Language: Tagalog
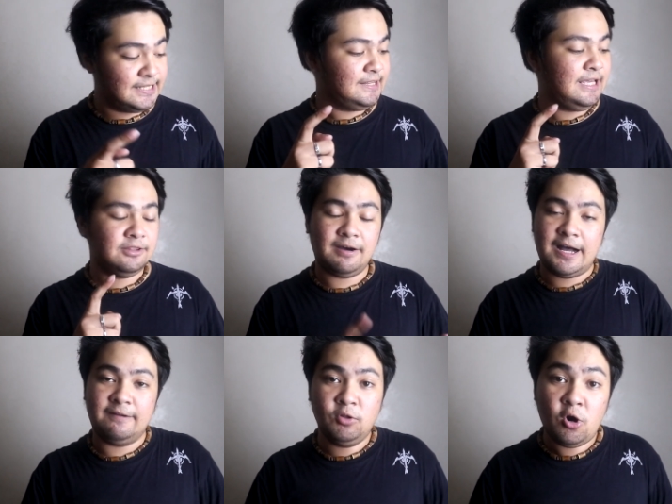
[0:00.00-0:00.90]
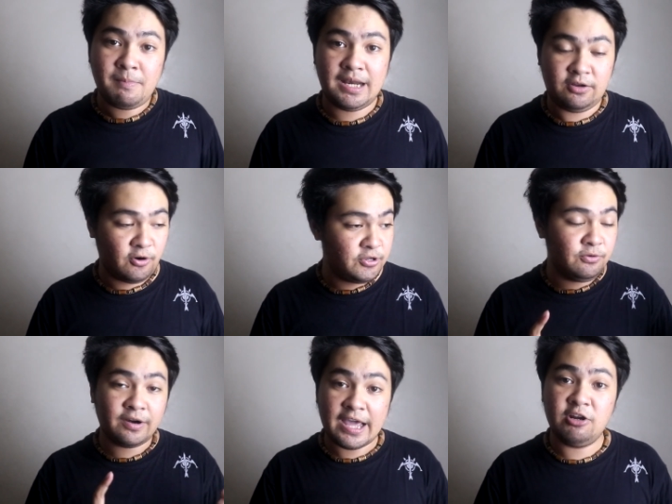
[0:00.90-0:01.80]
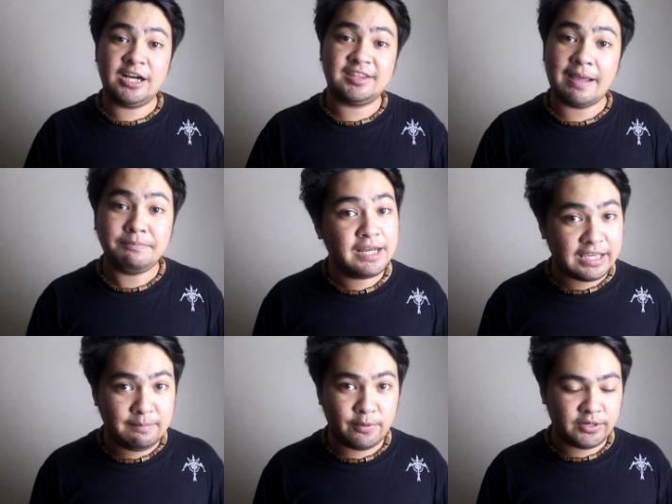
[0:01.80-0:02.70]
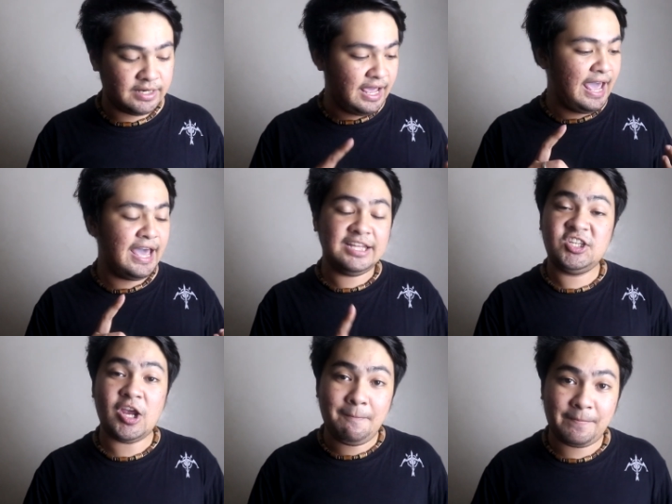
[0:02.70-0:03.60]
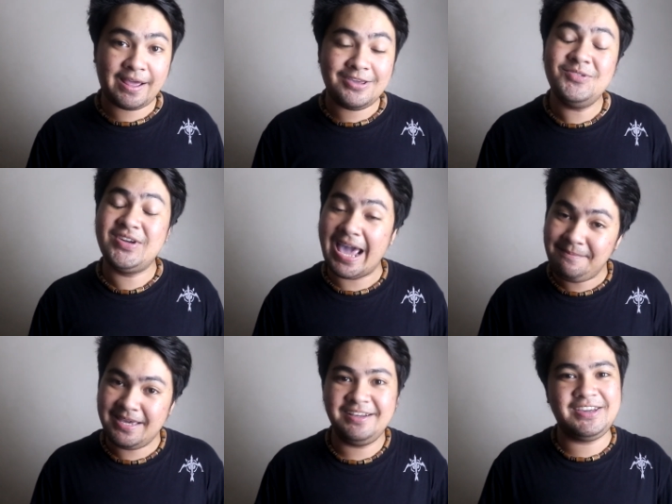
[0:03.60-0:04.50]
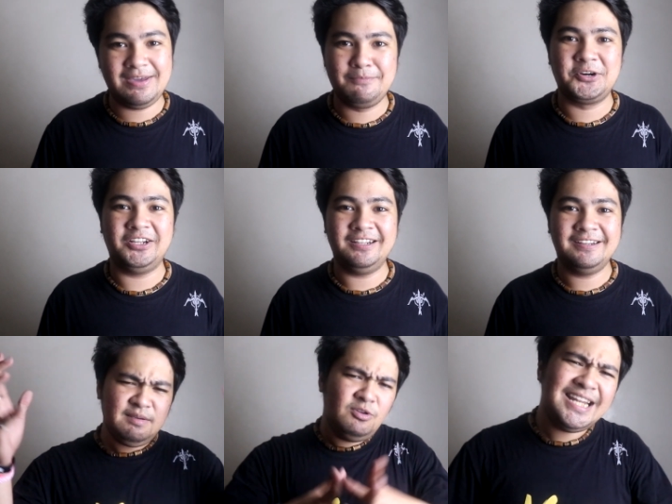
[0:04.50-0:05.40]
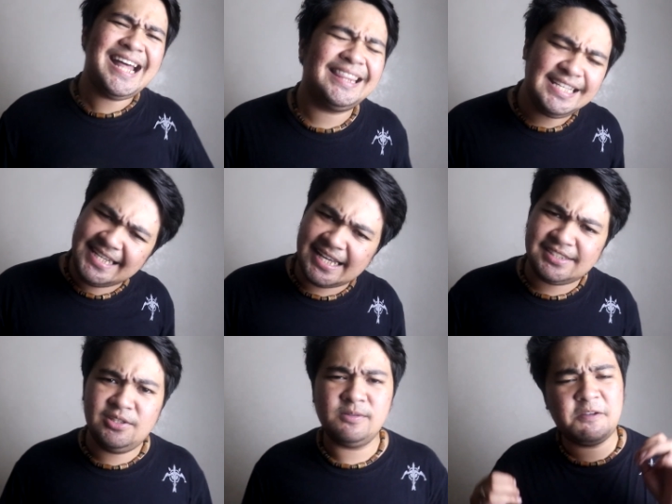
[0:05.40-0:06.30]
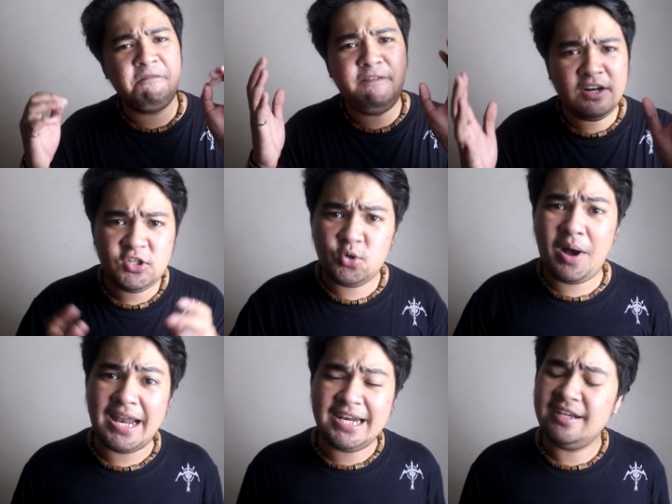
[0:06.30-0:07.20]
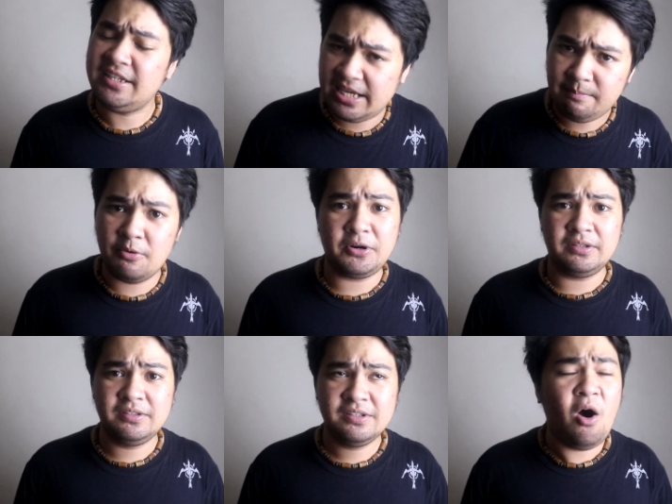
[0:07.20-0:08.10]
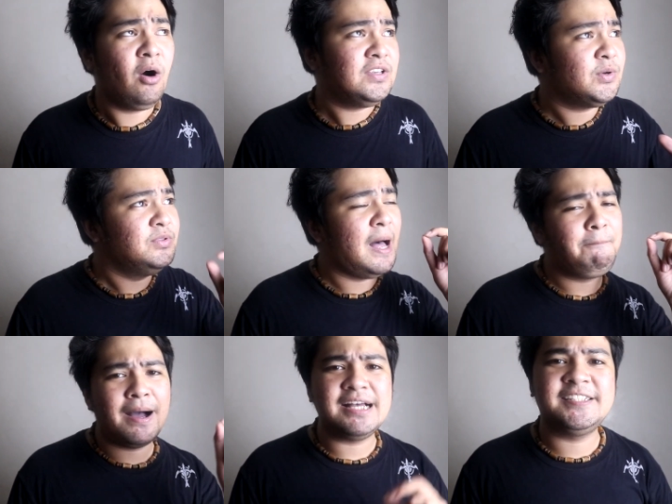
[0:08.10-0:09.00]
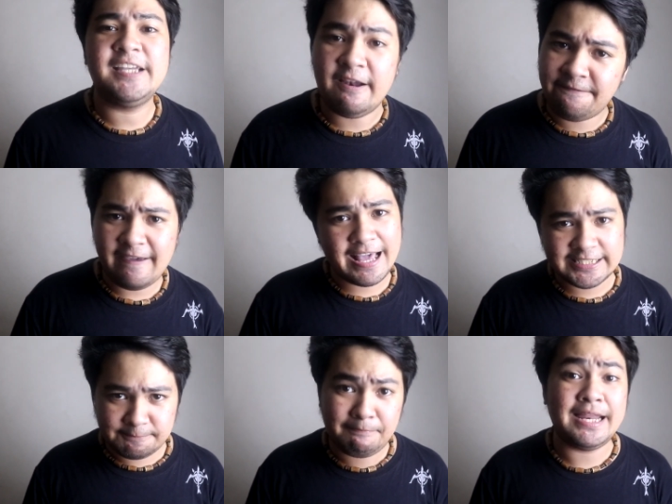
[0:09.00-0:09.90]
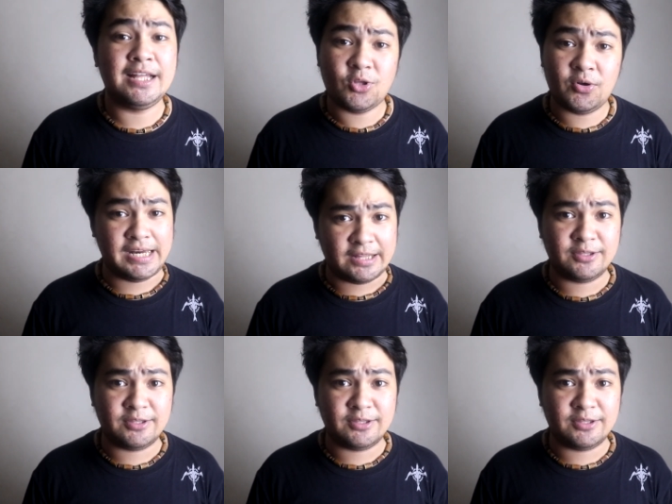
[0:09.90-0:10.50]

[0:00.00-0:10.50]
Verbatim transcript: nandito ang normal or yung regular type ng keyboard, and syempre yung gaming keyboard. Simulan natin guys no, sa virtual keyboard. Okay, so napaka self-explanatory